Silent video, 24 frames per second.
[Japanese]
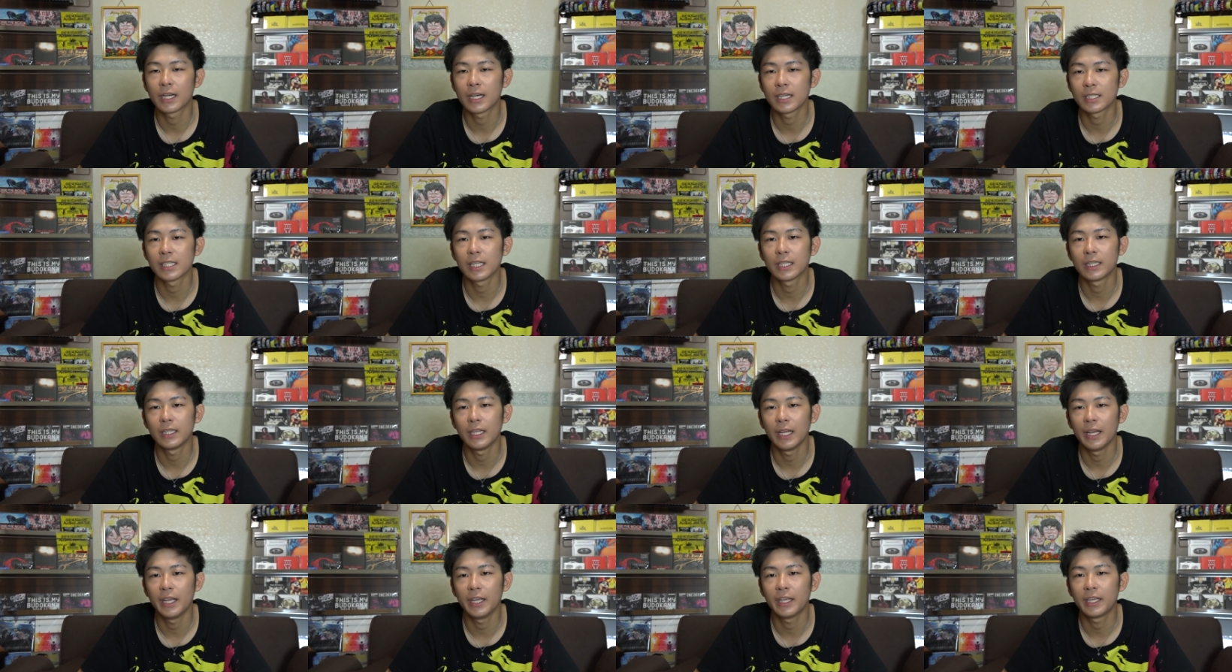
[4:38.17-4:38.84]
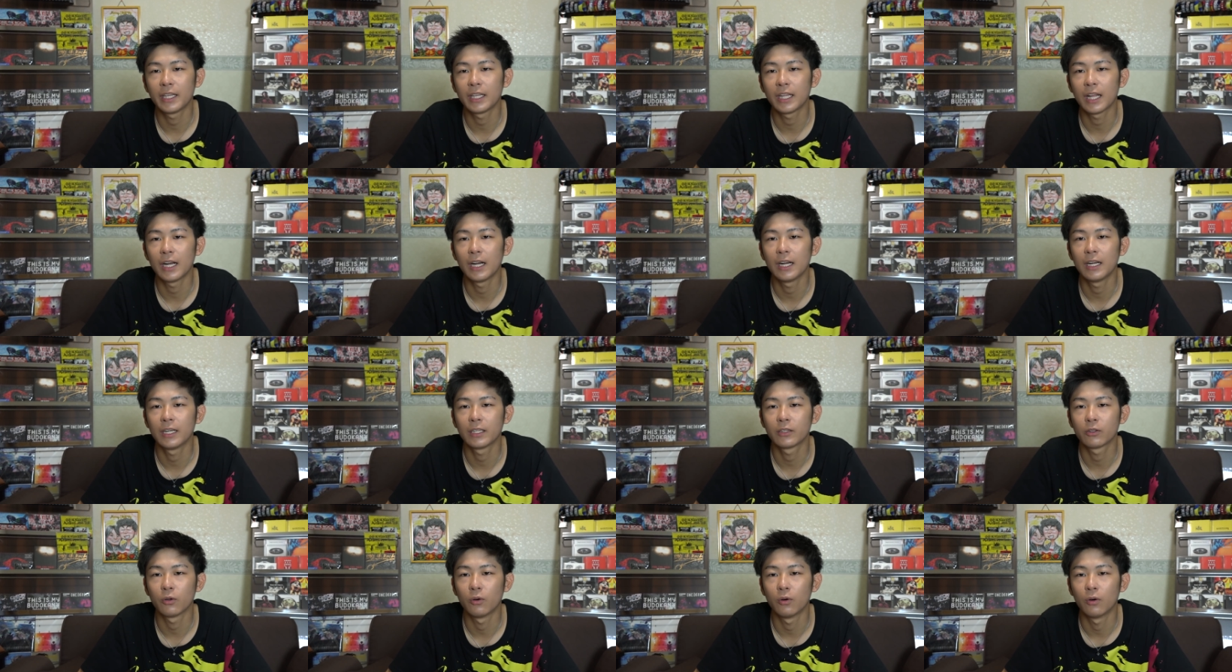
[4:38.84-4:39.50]
飾っていけたら
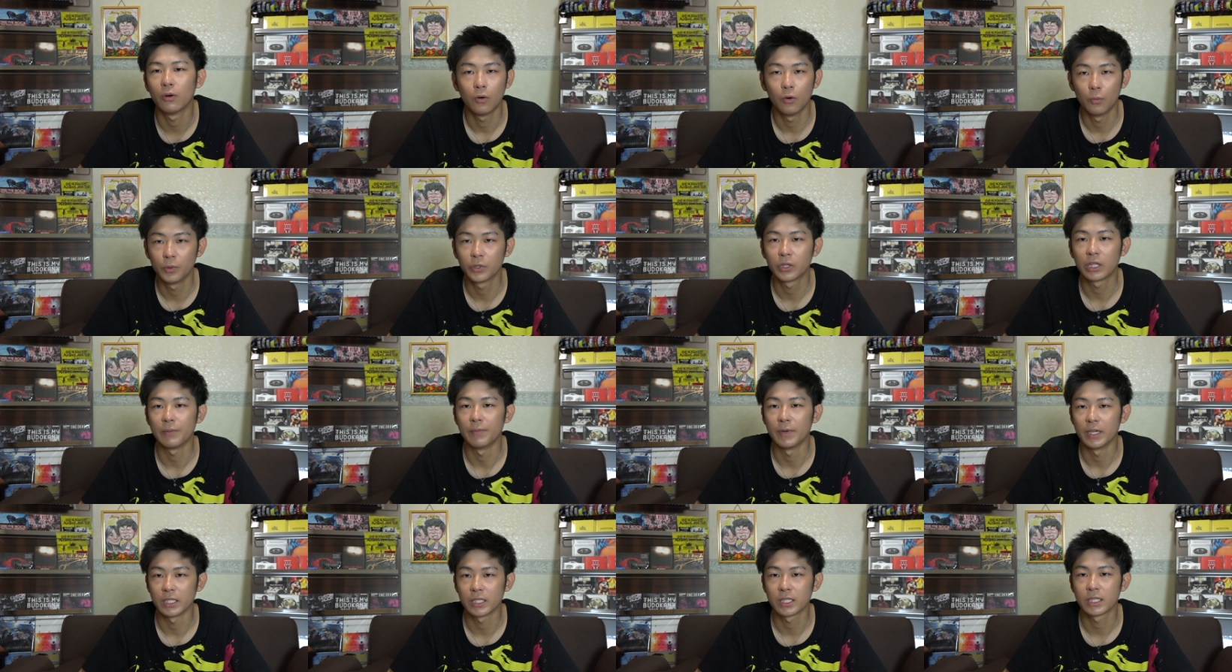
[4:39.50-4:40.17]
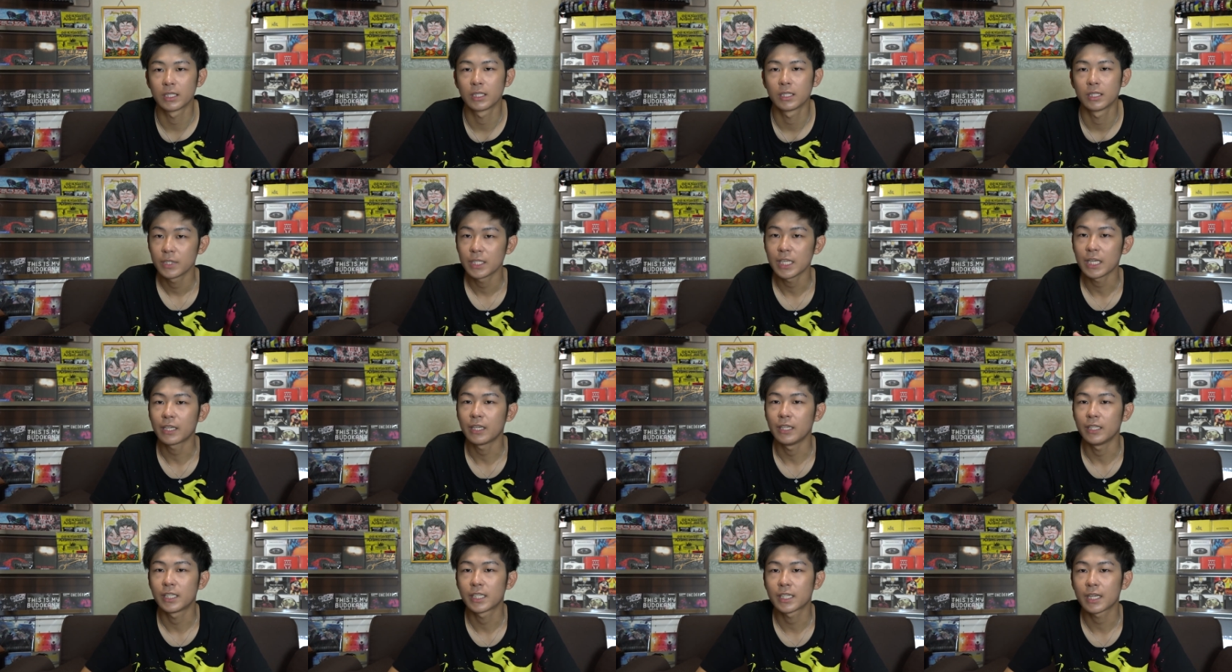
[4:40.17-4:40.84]
なと思ってます
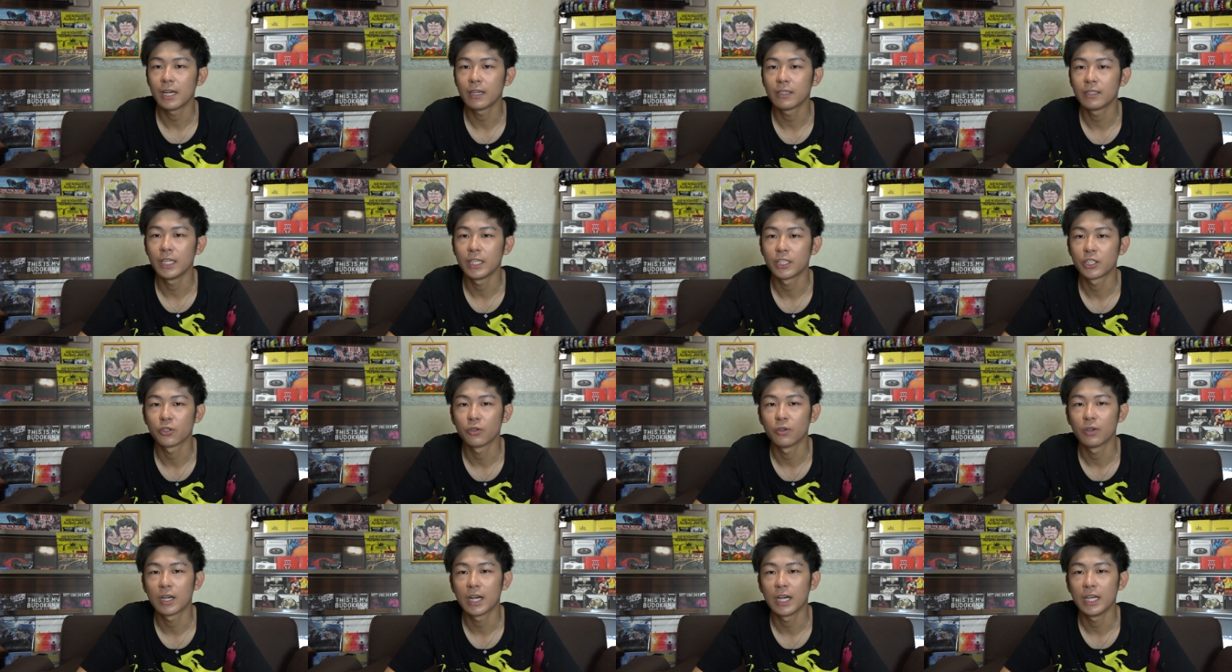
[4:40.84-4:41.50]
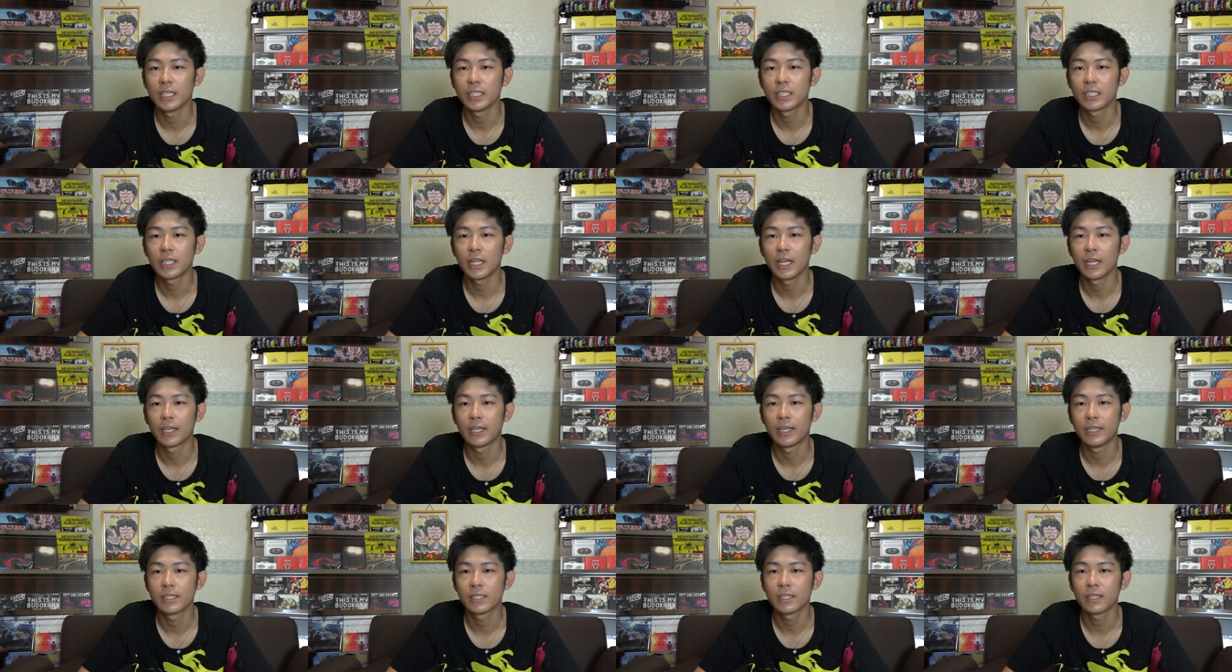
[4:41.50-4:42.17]
さっき近くで紹介し
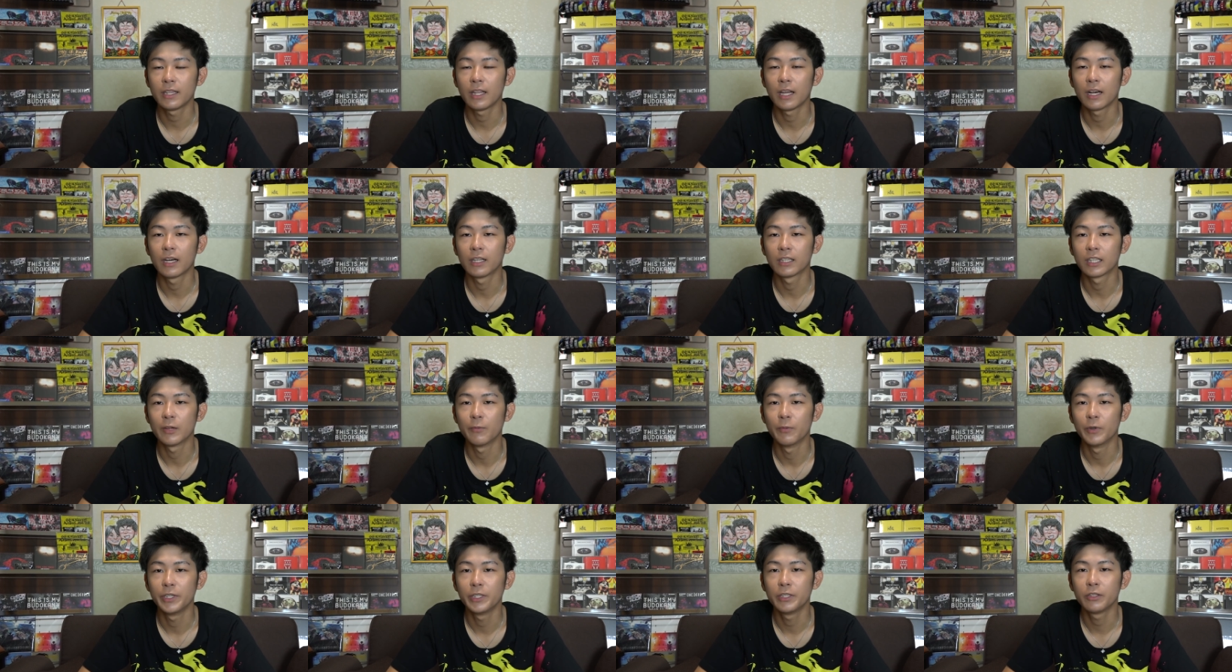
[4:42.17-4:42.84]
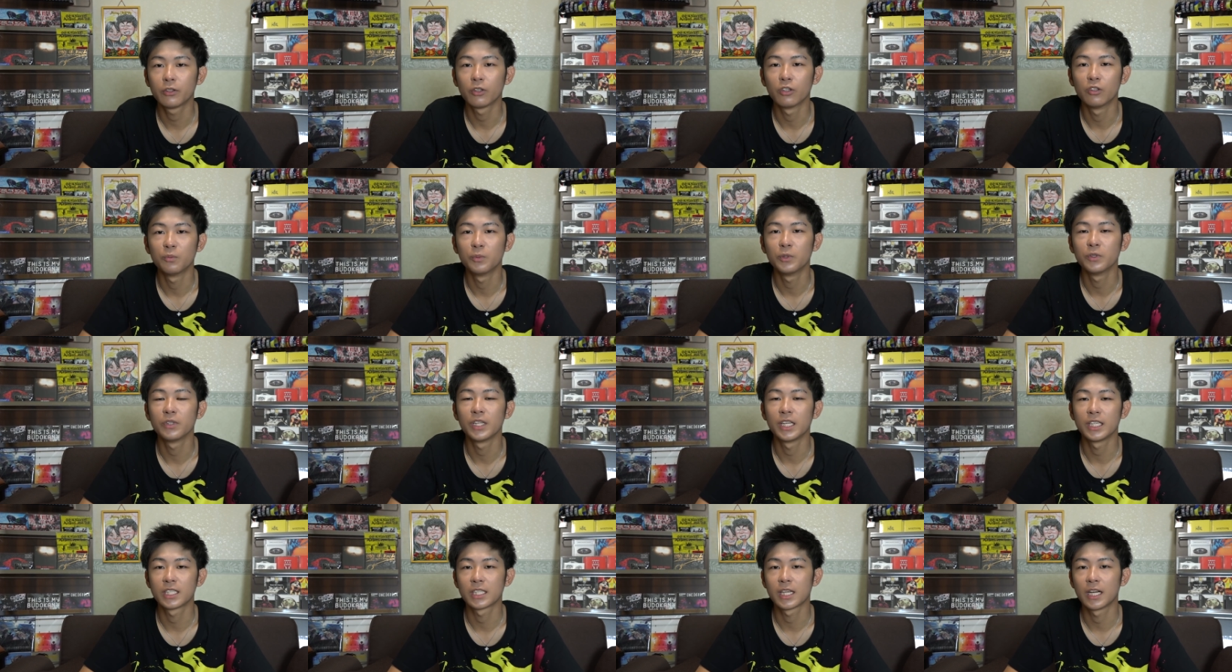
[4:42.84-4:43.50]
て気づいた方もいると思
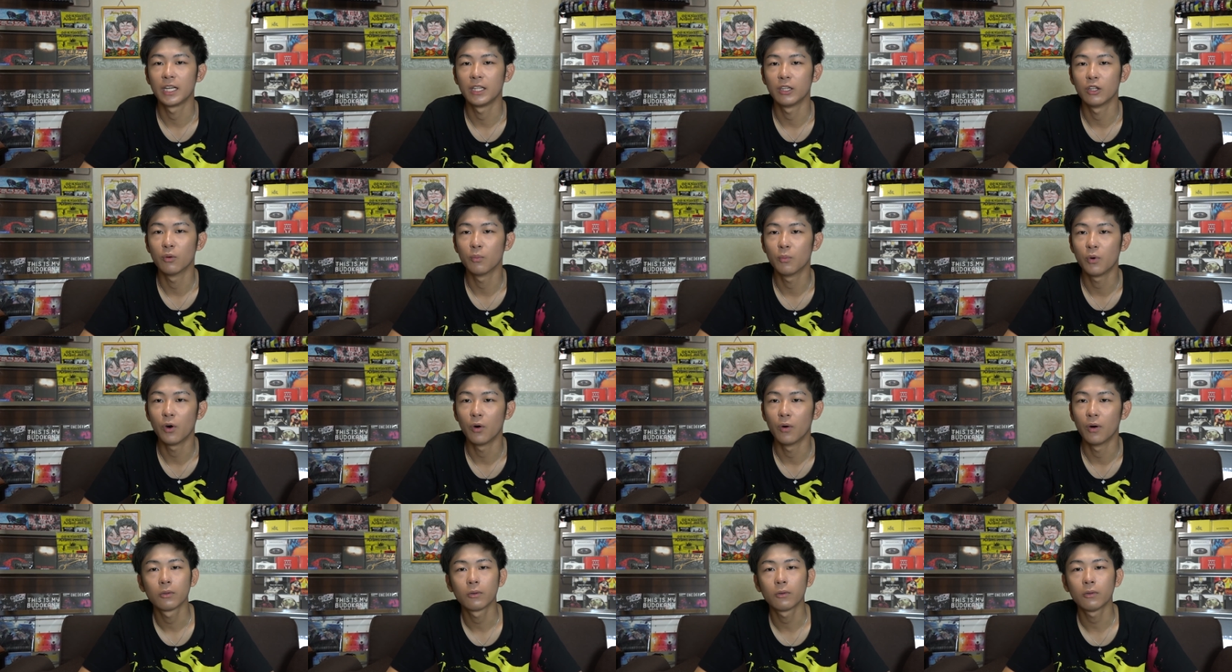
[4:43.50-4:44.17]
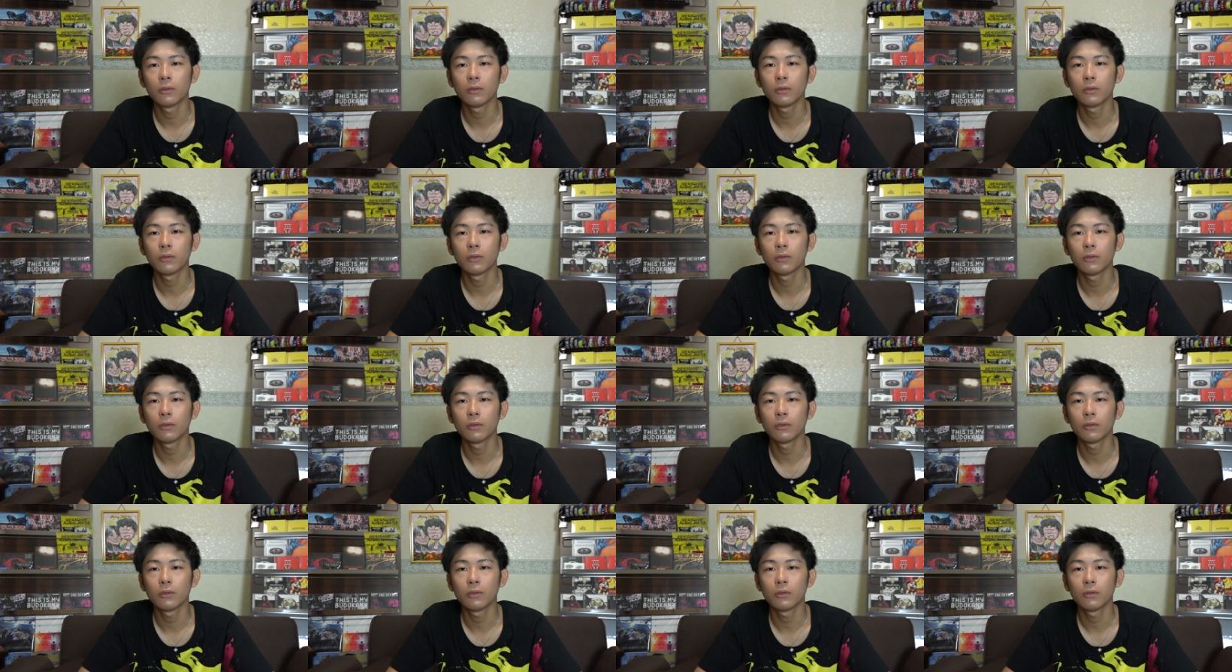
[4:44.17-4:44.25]
うんですけれども